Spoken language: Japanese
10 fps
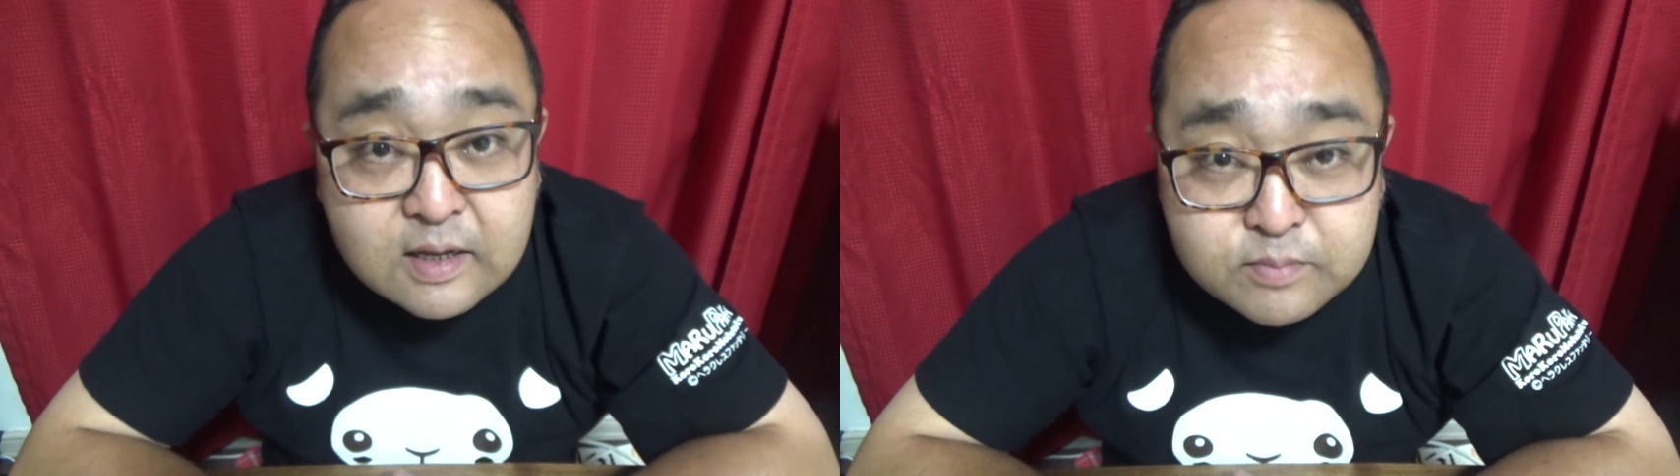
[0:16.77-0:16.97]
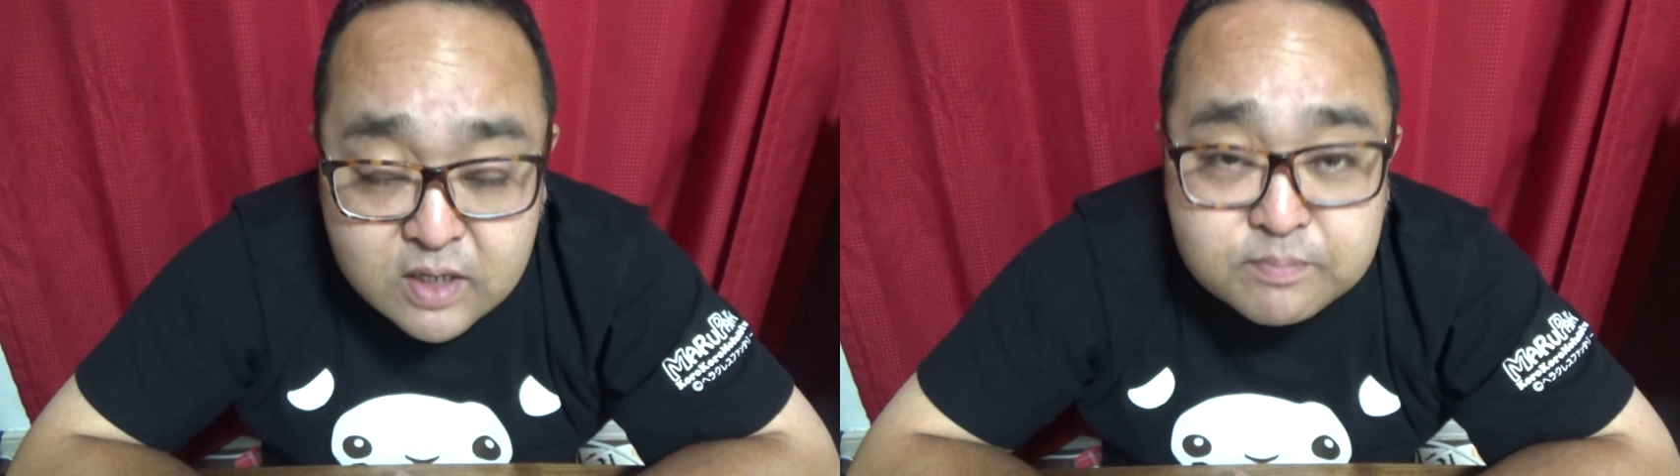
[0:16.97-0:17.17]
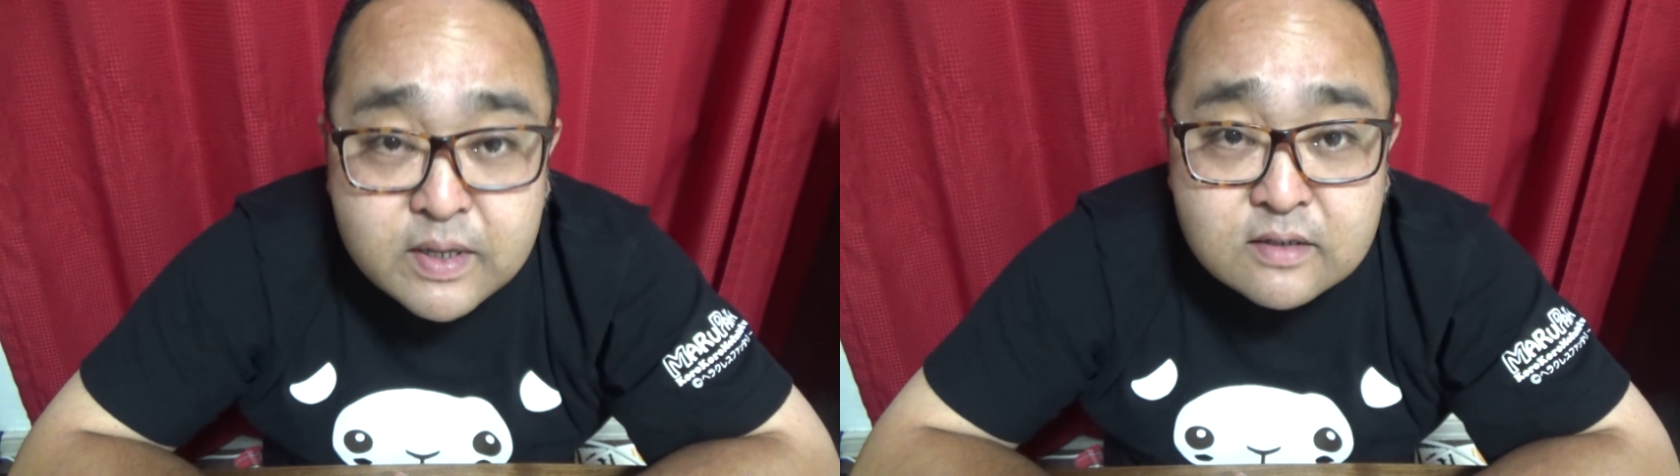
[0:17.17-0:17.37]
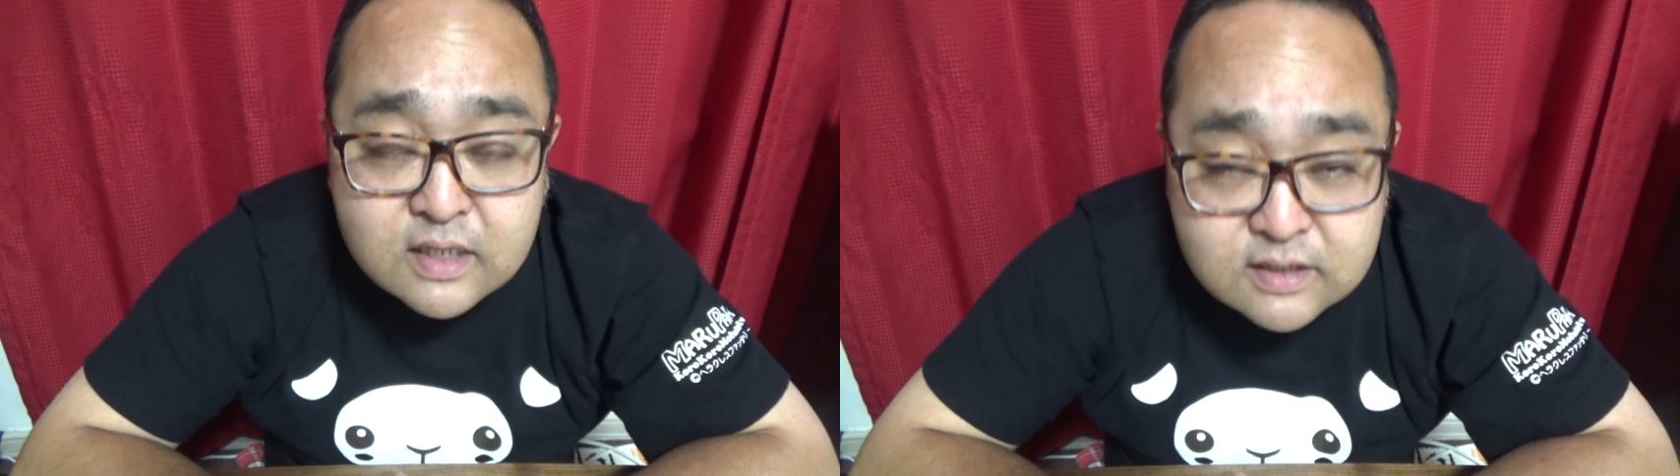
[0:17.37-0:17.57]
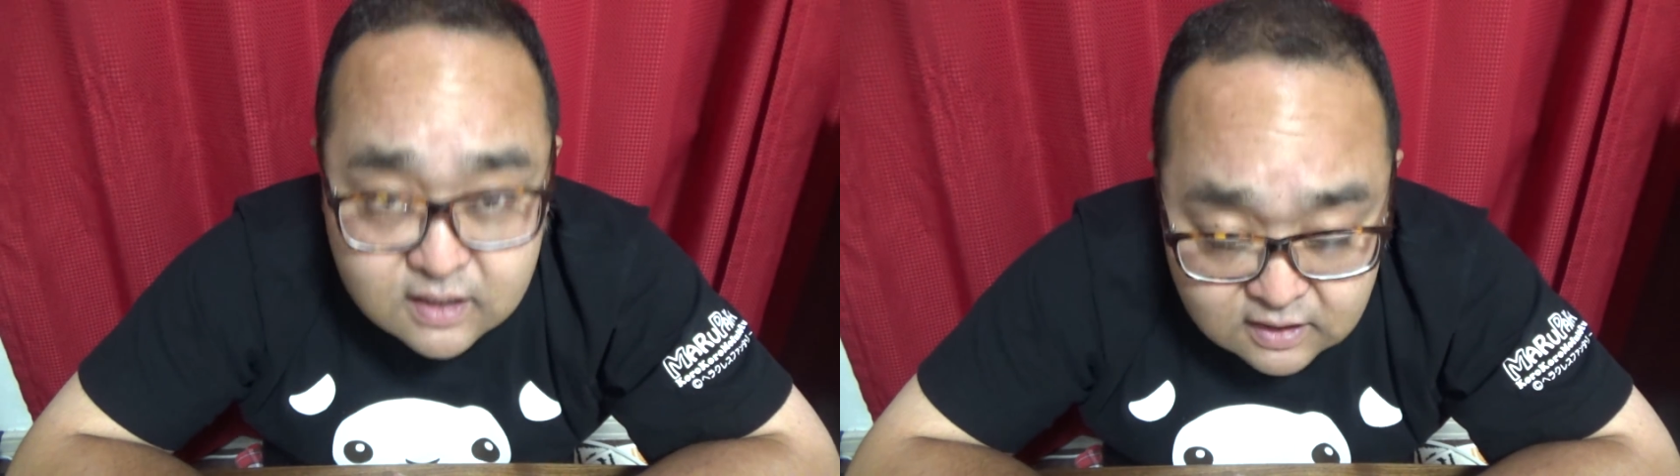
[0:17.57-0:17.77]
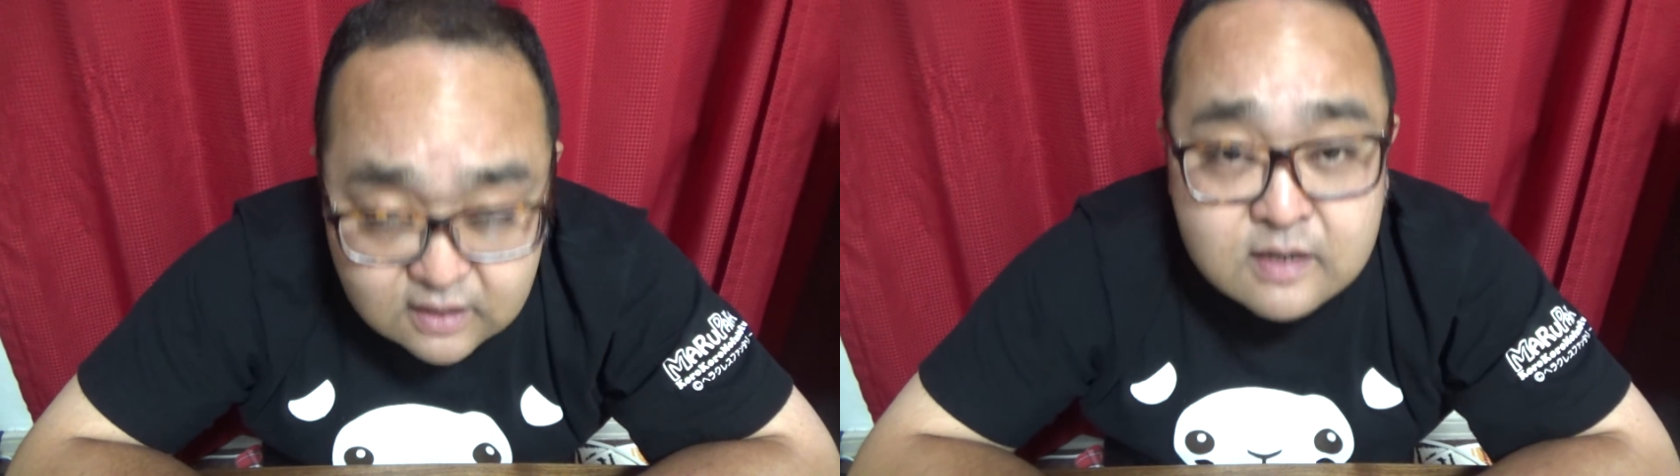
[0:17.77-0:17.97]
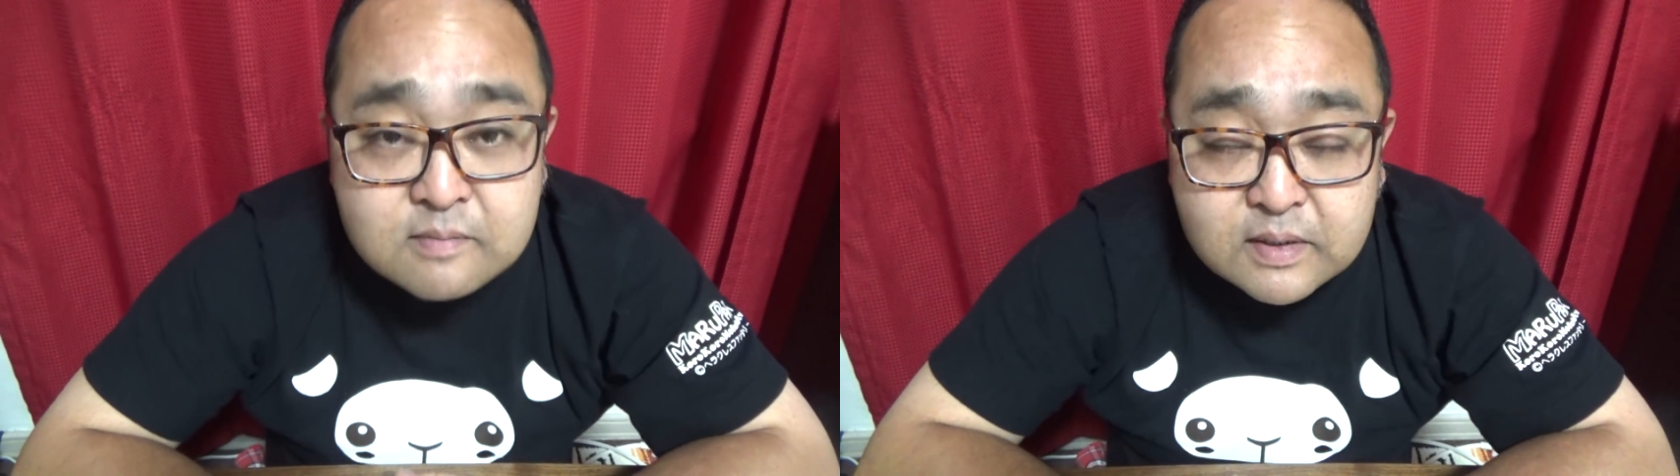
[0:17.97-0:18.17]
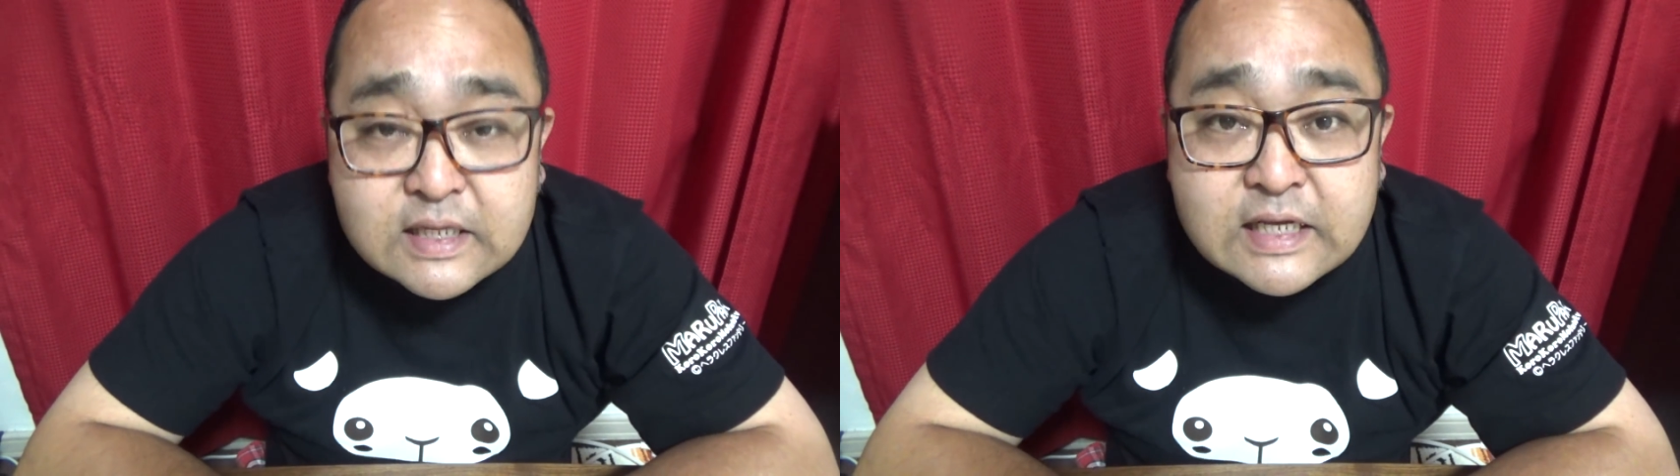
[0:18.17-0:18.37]
ブランベール那須さんに
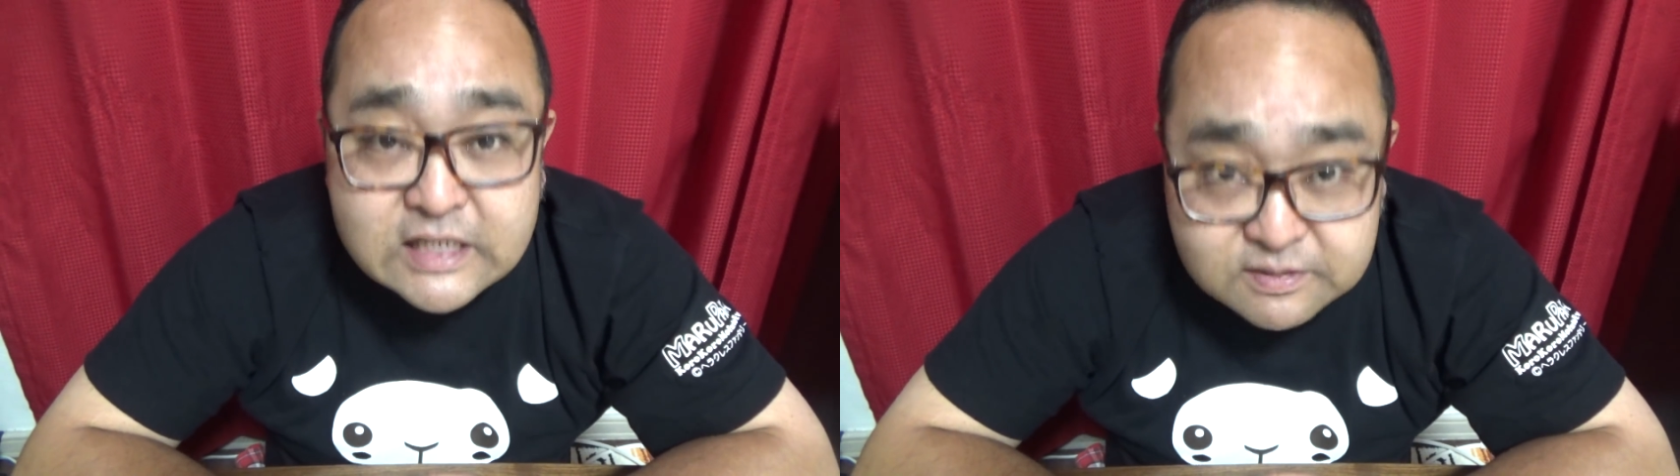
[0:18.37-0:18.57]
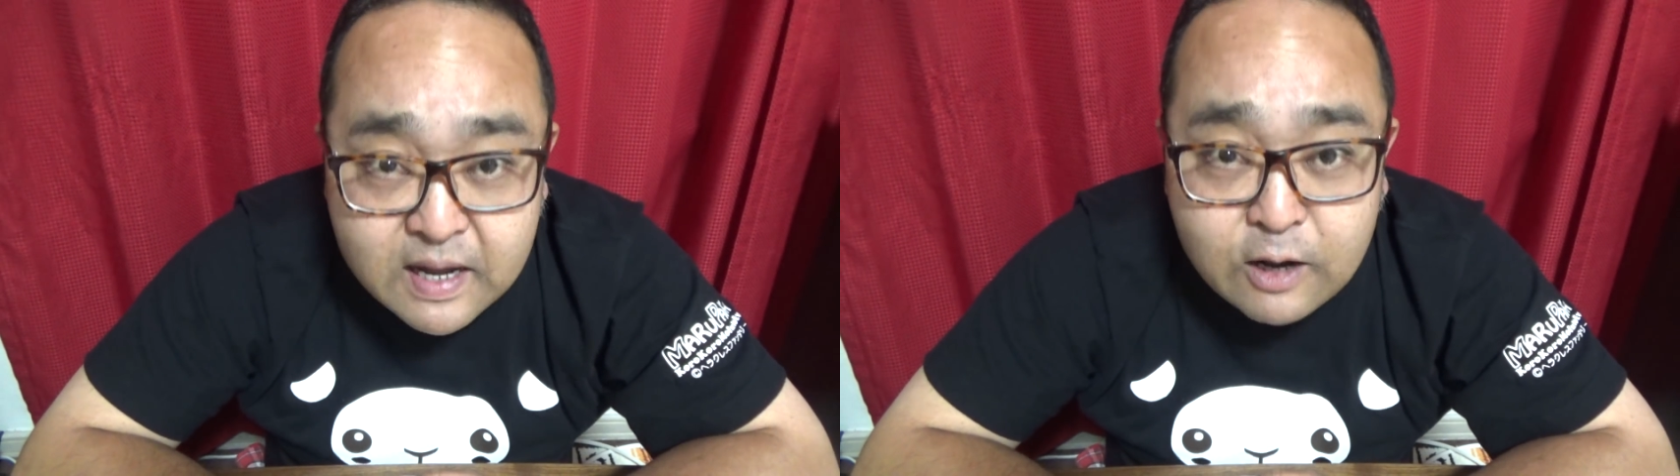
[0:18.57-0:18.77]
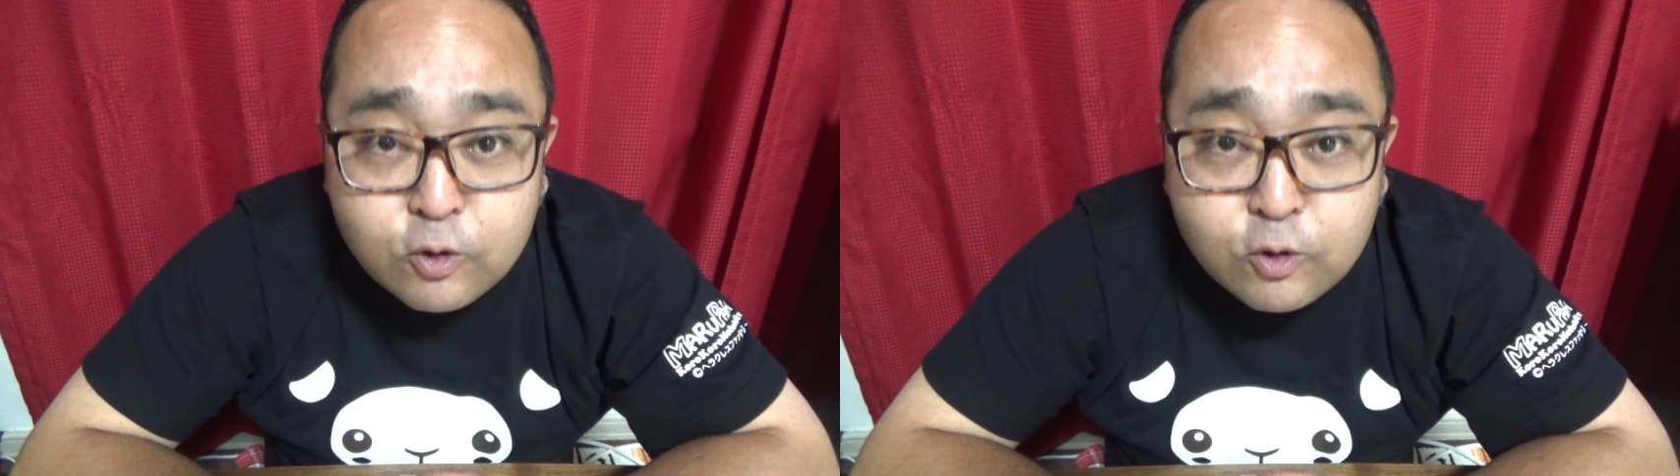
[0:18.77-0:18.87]
また木島